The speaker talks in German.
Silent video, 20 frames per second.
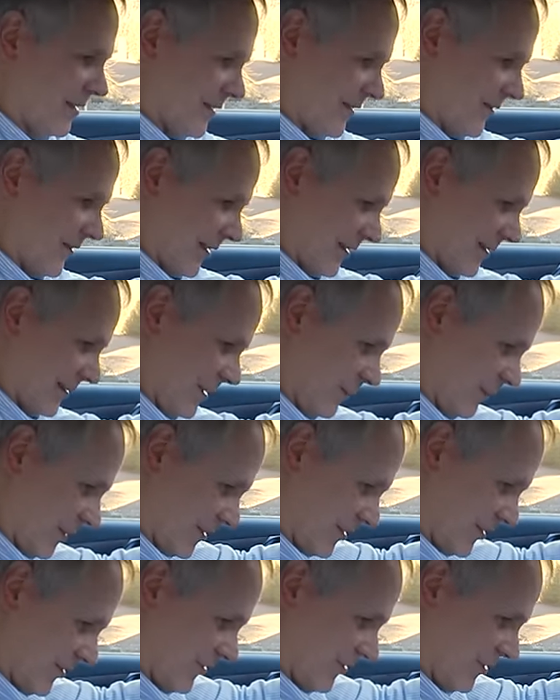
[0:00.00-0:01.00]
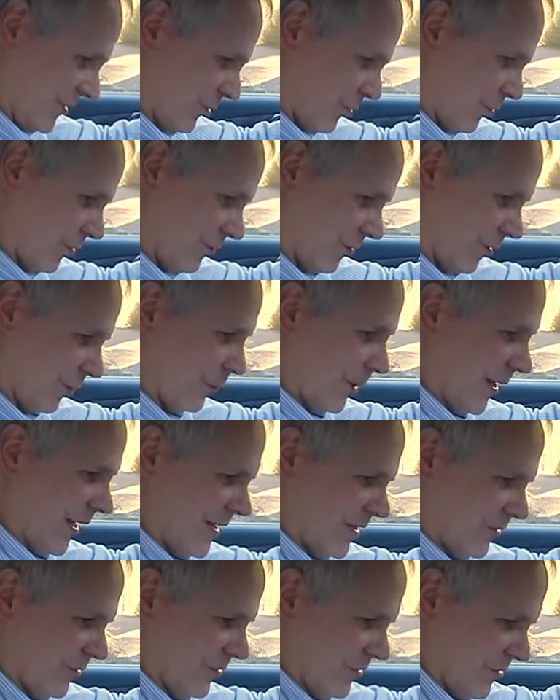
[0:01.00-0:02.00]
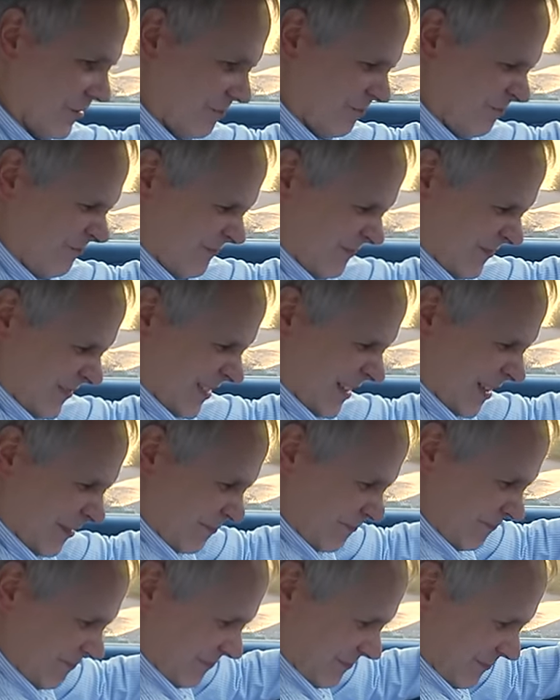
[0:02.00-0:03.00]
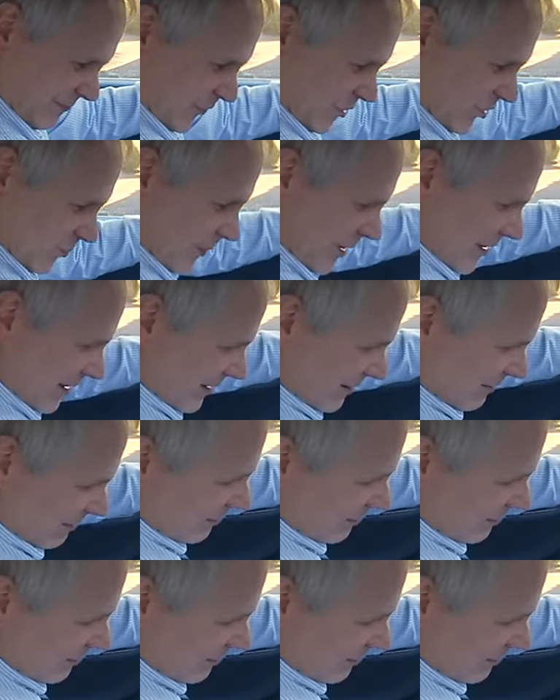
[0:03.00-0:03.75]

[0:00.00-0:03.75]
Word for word: an dieser Klimatisierung vorbei und da muss man,